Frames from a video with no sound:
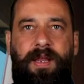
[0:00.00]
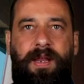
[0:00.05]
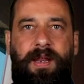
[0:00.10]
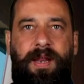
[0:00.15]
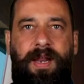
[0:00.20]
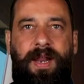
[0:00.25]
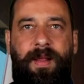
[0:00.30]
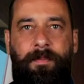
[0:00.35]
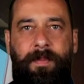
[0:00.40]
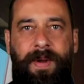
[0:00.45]

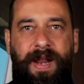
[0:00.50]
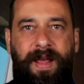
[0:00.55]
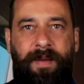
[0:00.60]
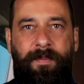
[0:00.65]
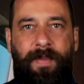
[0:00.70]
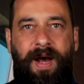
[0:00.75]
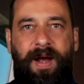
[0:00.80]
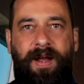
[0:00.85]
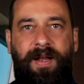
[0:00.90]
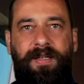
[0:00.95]

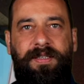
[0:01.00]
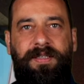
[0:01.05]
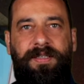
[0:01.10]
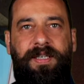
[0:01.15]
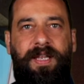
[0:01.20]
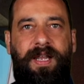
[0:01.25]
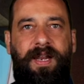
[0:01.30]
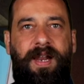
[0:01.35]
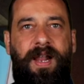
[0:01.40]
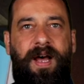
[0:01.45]
l'emblema
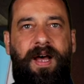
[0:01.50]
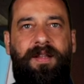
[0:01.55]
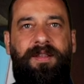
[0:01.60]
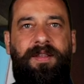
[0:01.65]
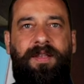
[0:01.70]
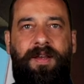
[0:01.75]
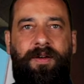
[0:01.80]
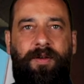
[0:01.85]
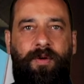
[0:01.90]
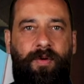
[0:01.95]
della
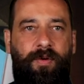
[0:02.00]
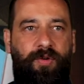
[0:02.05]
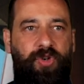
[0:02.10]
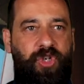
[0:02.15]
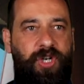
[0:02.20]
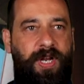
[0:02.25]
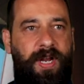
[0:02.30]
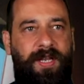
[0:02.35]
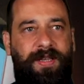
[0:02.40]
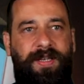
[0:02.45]

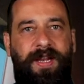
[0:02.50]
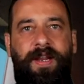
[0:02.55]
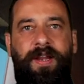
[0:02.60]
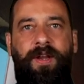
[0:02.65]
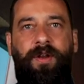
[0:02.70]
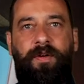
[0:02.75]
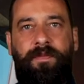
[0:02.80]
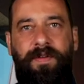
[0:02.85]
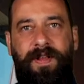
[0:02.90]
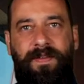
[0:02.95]
tecnologia,
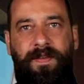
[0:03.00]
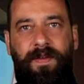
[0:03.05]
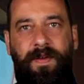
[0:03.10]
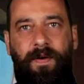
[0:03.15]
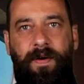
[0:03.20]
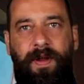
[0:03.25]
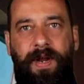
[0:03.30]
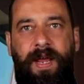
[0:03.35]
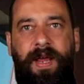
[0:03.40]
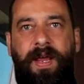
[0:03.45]

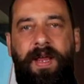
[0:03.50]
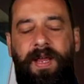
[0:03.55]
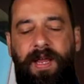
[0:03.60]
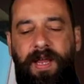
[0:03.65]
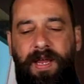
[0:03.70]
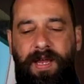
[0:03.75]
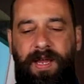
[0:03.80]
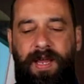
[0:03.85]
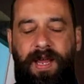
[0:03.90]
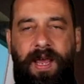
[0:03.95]
dell'innovazione
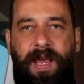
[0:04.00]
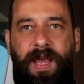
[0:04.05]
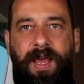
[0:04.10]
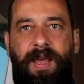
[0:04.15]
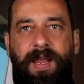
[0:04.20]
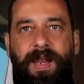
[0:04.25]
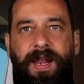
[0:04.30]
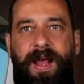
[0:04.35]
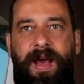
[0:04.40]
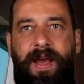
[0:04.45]

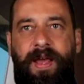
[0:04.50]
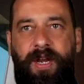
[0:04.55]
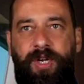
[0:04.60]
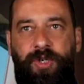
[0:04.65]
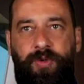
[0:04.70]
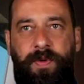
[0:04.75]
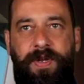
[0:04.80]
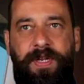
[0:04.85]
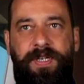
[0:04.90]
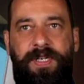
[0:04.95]
che
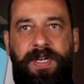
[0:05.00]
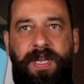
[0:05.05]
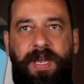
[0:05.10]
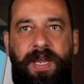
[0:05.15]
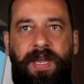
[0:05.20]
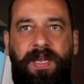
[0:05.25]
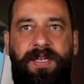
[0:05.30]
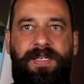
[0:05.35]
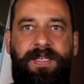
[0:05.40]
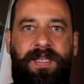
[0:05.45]
l'Irish
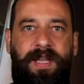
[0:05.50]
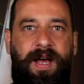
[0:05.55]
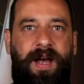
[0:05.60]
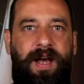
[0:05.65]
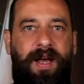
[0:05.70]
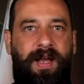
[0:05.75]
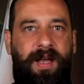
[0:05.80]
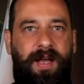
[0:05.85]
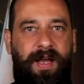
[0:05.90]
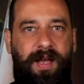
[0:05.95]
Whiskey
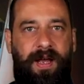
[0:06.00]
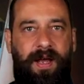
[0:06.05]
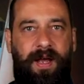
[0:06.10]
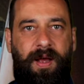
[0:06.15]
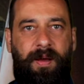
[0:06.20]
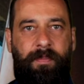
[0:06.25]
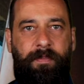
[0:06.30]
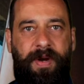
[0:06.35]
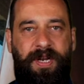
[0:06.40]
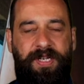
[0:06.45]
sta
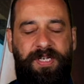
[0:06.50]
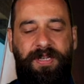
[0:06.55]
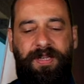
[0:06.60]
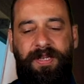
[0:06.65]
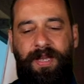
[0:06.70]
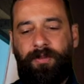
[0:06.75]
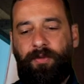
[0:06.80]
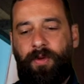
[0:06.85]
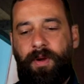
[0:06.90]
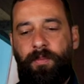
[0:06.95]
eh,
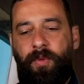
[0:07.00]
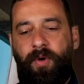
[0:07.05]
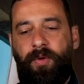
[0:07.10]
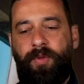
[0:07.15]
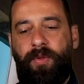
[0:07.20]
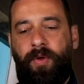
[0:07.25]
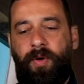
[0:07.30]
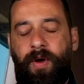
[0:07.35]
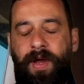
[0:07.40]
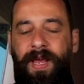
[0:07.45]
presentando al
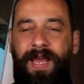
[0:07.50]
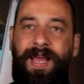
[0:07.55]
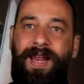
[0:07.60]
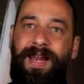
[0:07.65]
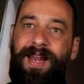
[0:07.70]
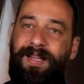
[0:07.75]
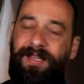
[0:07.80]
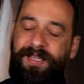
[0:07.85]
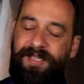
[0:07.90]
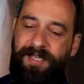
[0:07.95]
mondo e
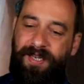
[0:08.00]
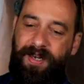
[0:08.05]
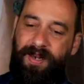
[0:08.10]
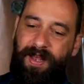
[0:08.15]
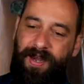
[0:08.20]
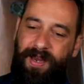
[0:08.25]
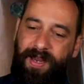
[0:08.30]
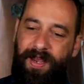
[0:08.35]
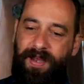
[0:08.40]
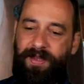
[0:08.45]
la
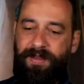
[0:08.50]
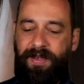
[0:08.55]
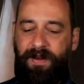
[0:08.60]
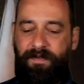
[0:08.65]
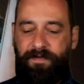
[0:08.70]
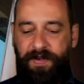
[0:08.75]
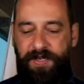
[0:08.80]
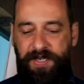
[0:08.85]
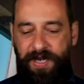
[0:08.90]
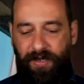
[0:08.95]
distilleria del
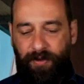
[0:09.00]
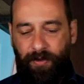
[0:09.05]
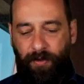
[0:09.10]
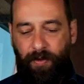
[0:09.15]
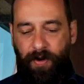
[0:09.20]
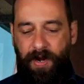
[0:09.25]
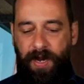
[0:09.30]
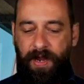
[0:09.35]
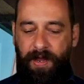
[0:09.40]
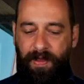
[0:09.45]

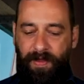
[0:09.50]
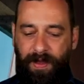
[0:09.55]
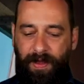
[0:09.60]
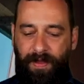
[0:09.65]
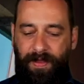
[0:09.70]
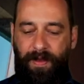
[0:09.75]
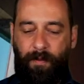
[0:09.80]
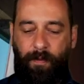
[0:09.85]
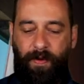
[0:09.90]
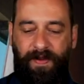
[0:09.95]
fischiatore di
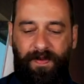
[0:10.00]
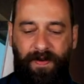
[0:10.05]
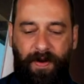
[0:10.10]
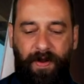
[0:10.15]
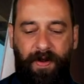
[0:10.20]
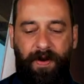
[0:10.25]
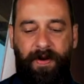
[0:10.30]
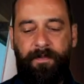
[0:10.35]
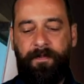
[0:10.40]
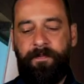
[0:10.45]
The
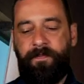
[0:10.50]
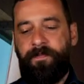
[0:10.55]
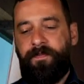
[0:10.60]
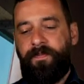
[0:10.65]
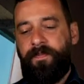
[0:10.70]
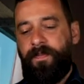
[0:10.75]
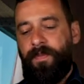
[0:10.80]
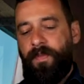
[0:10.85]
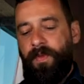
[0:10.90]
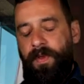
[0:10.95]
Whistler
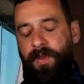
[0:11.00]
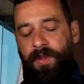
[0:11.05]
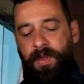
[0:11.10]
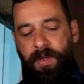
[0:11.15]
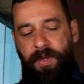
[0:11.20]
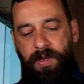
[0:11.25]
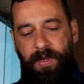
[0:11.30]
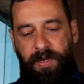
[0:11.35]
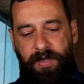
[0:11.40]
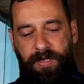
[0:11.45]

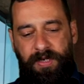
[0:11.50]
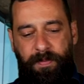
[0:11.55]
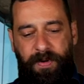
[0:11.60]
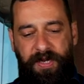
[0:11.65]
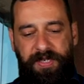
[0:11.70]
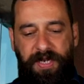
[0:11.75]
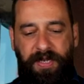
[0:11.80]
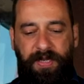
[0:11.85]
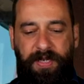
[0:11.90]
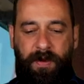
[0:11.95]
si
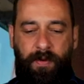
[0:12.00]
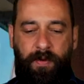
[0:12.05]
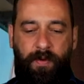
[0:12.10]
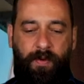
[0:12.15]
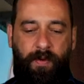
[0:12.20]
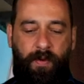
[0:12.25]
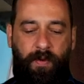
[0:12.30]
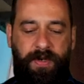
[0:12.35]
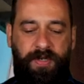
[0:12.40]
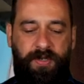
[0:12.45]
presenta
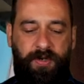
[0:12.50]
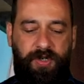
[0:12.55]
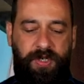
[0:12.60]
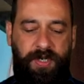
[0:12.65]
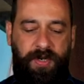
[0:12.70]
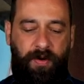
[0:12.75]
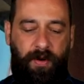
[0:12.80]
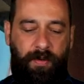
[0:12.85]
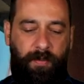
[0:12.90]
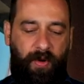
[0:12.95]
con questo
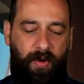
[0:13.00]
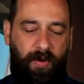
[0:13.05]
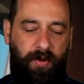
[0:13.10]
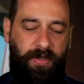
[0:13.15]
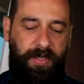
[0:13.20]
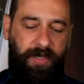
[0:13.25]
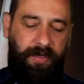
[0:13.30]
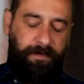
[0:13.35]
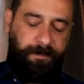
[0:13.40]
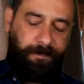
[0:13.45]
single
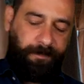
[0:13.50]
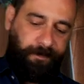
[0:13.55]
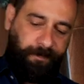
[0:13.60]
malt